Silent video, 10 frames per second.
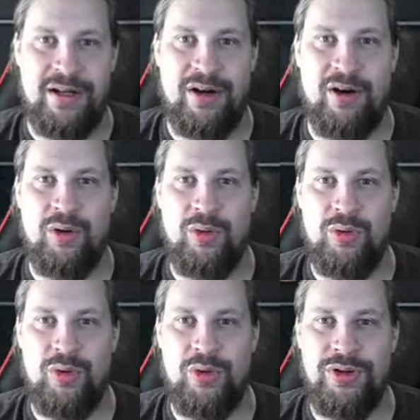
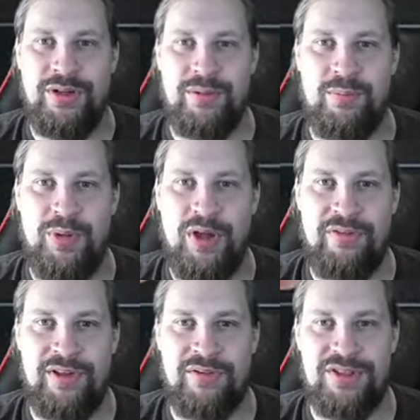Oh, und ein
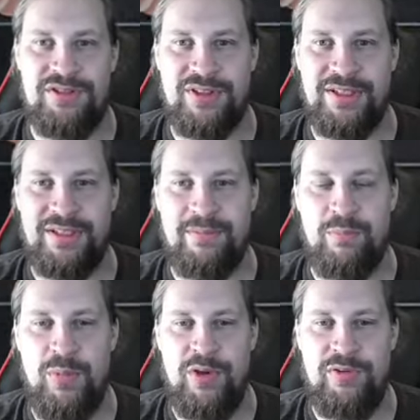Birthing Ritual, eine
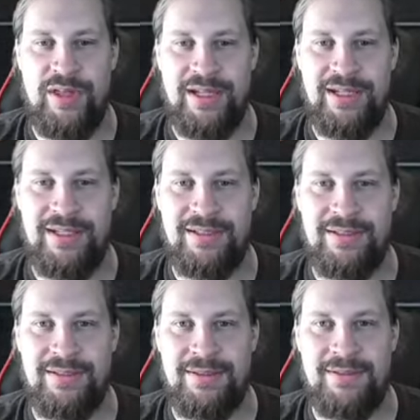Mythic.
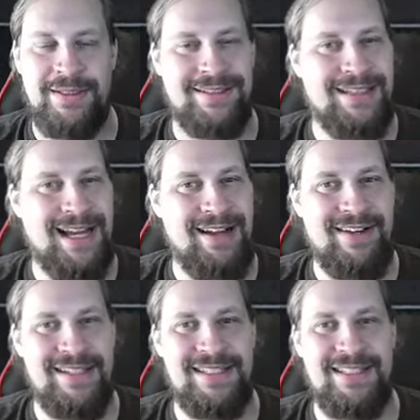Da
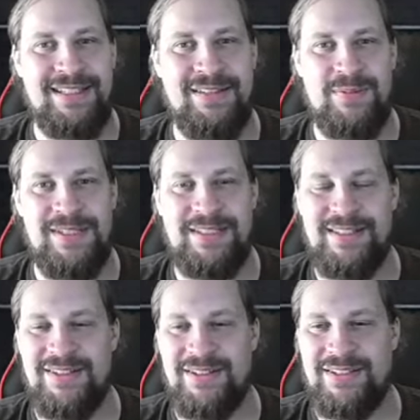weiß ich nicht, ob sich
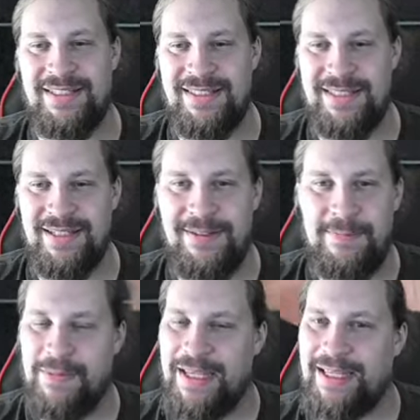das durchsetzt.
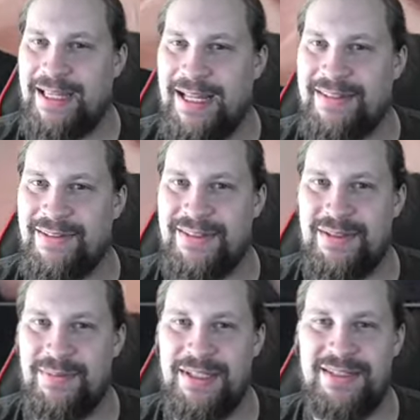Also ist
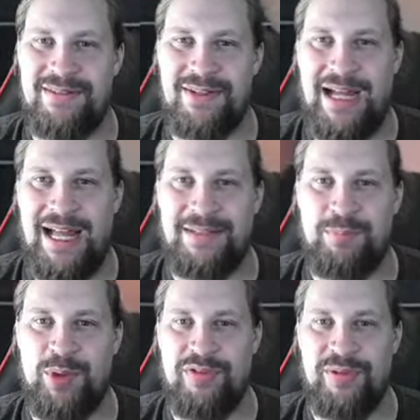zumindest der
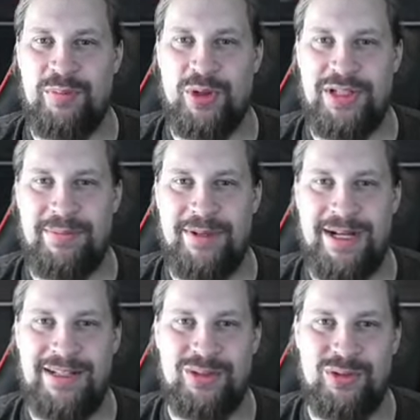Art Birthing Pod, aber
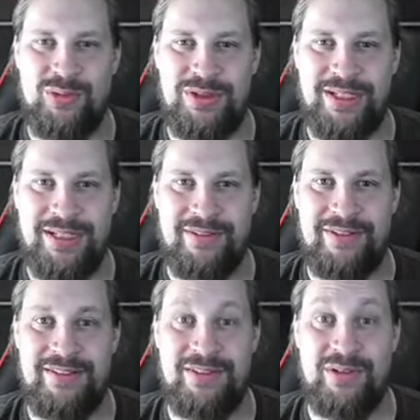halt doch ultra
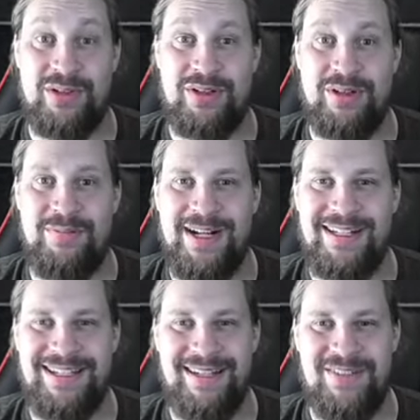gefixt. Und
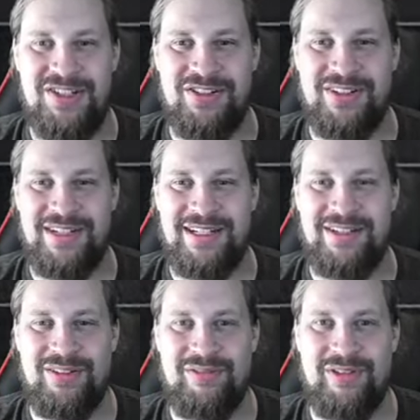nochmal, die hat man schon in
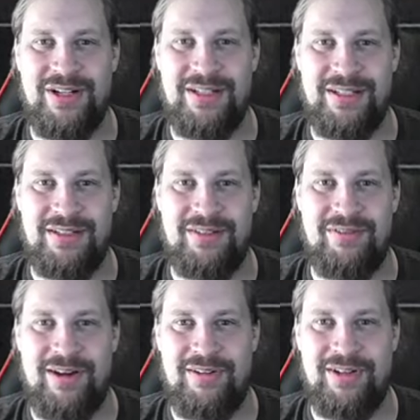Non-Foil, den
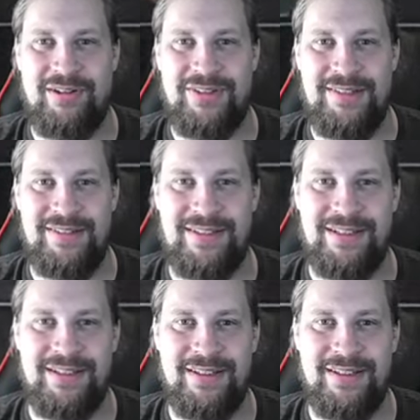Devourer of Destiny.